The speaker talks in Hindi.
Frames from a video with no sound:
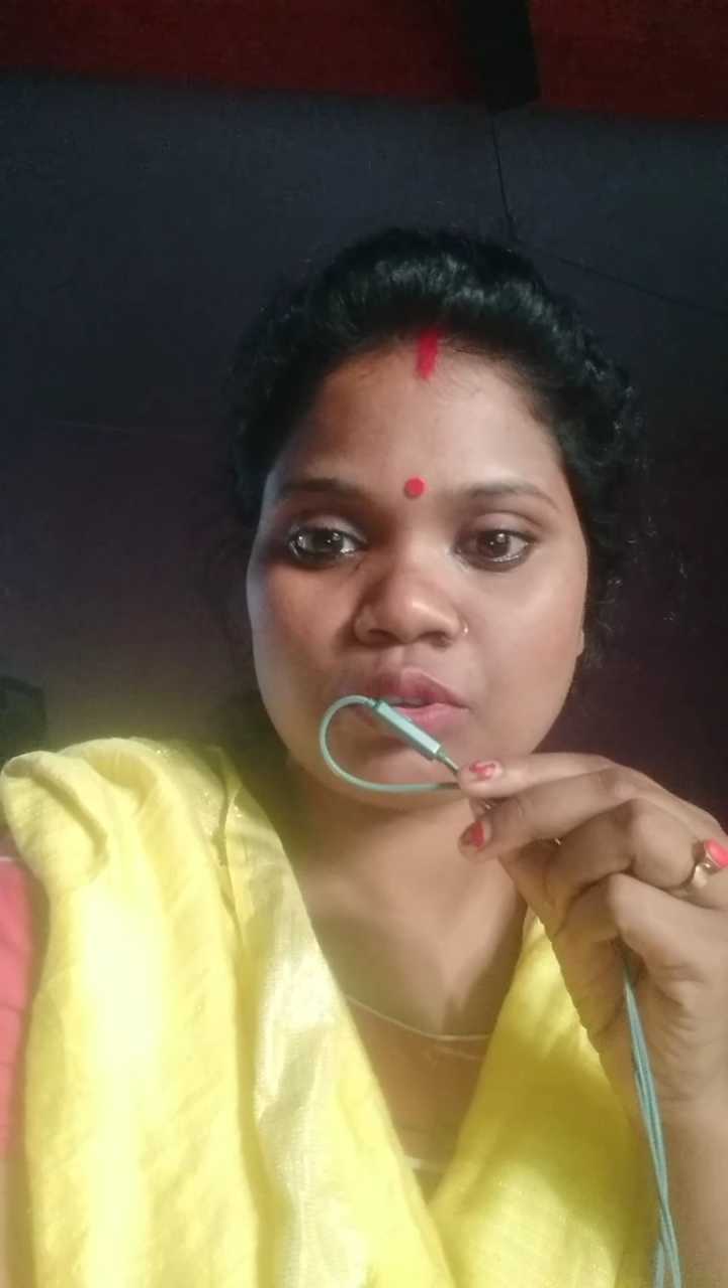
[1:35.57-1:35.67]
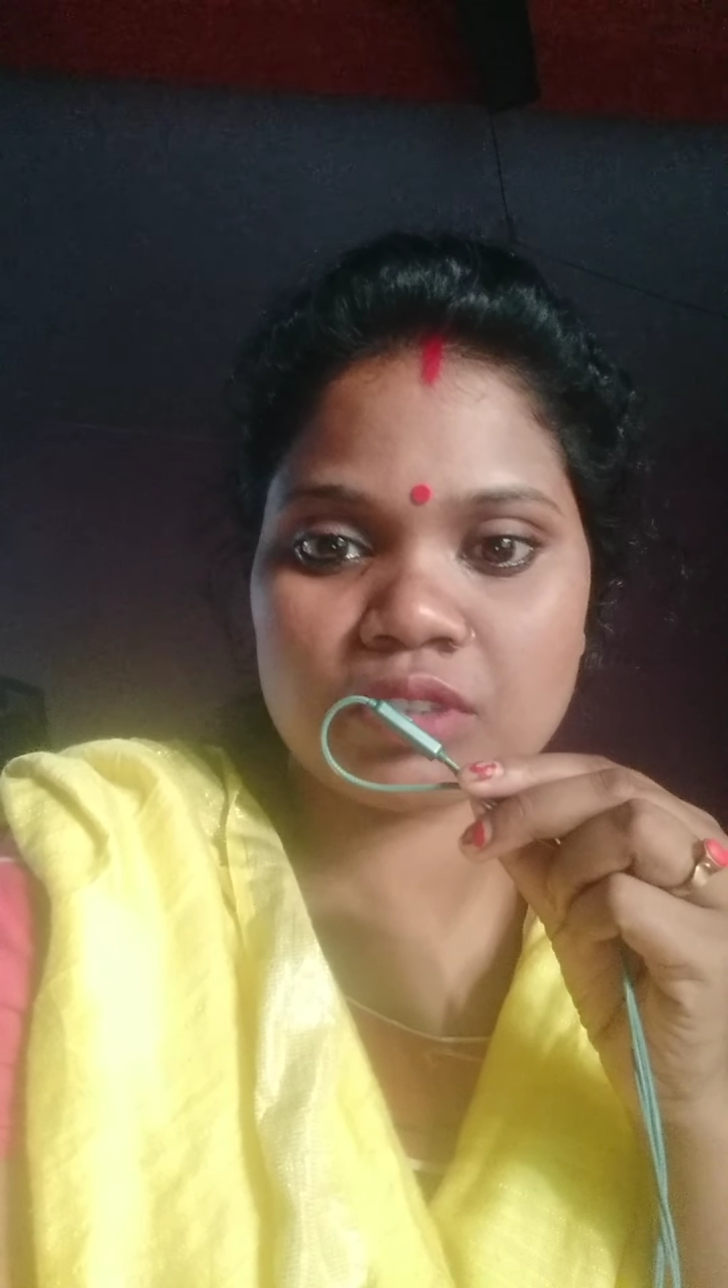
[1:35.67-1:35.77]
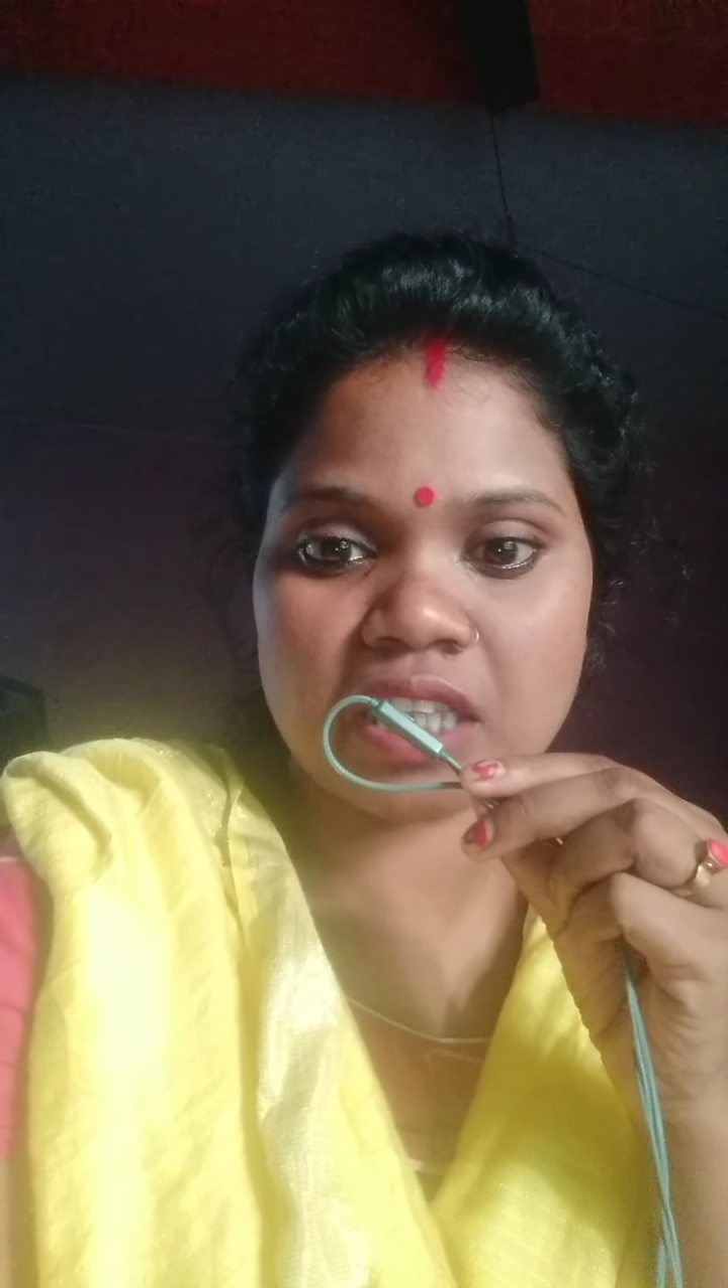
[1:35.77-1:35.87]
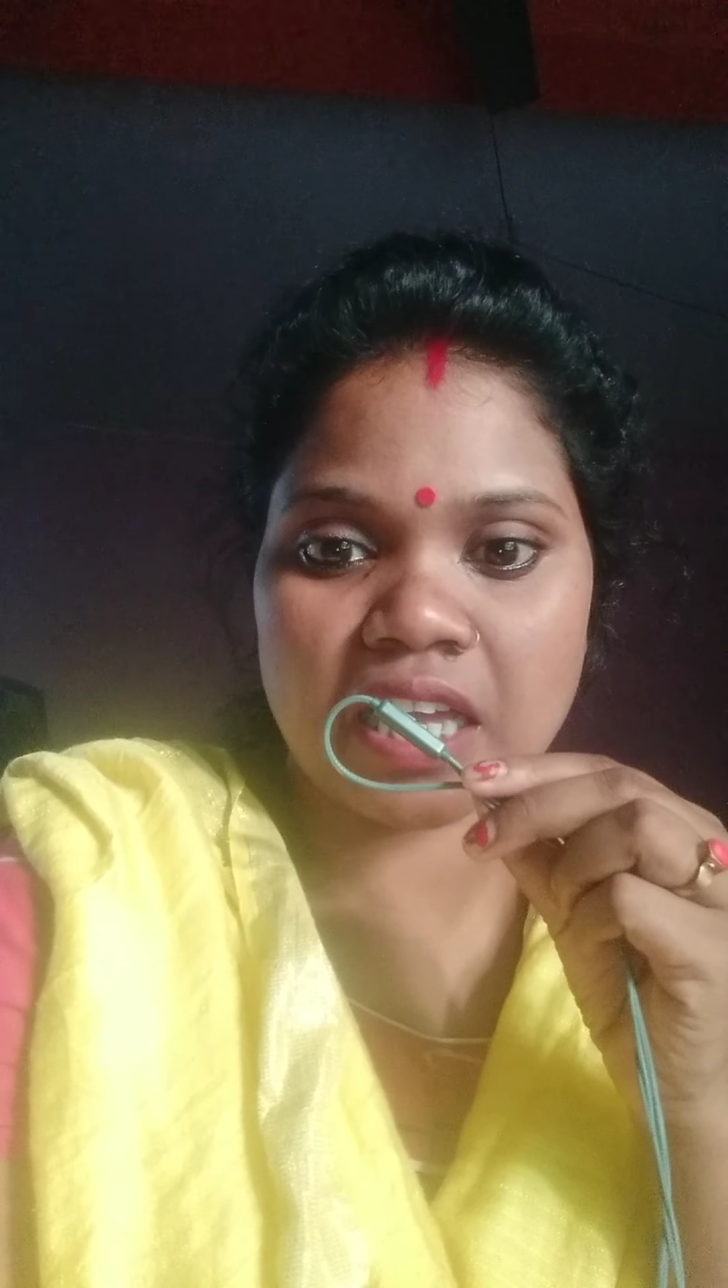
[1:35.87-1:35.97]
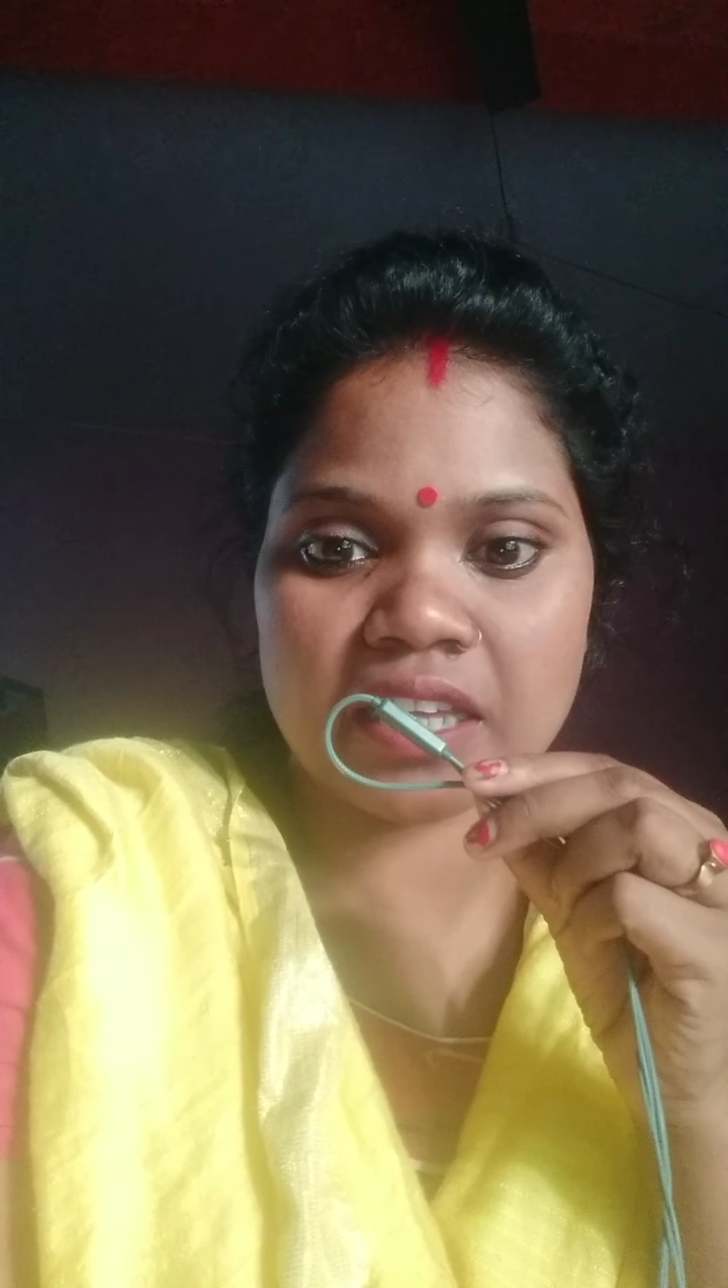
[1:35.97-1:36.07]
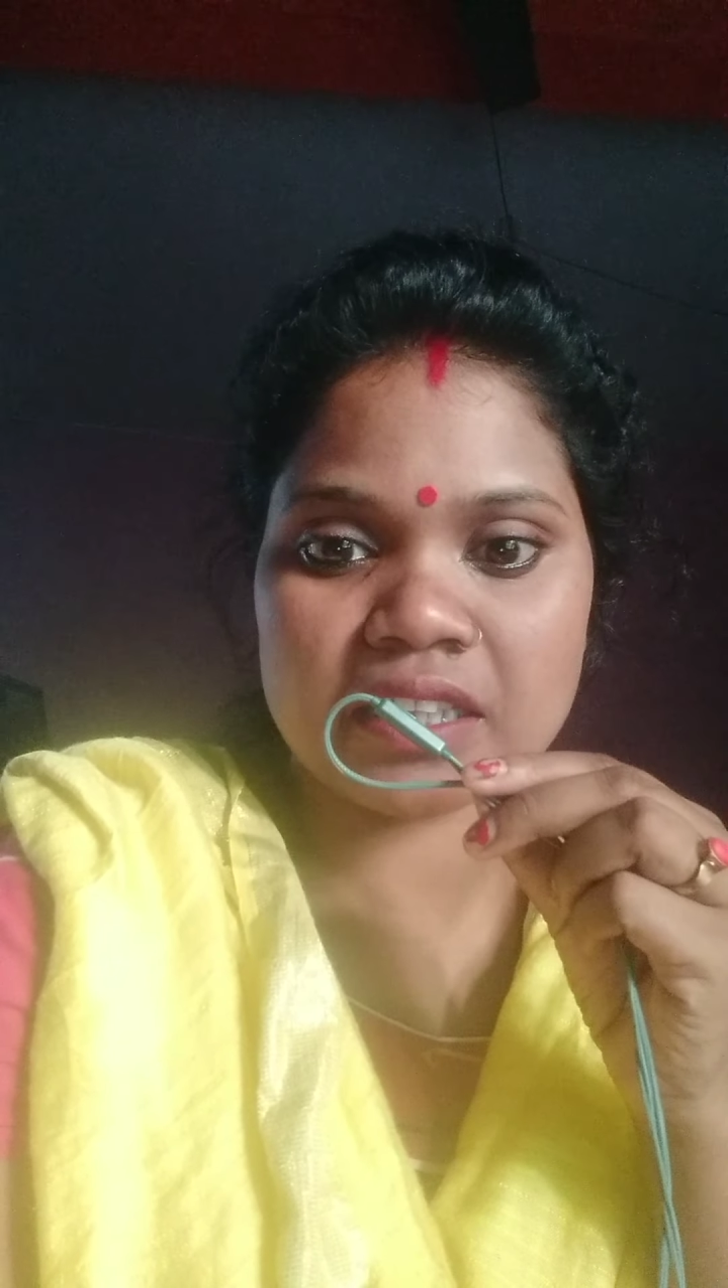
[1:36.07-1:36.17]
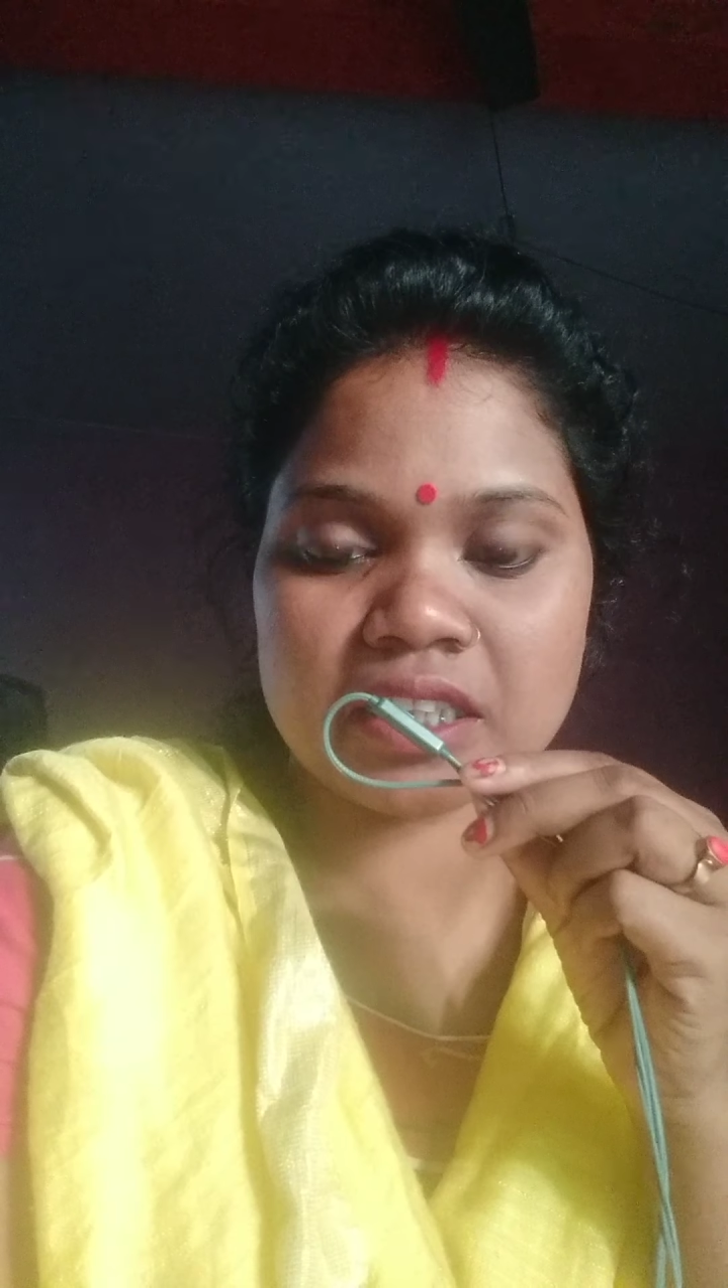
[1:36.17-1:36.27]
होता है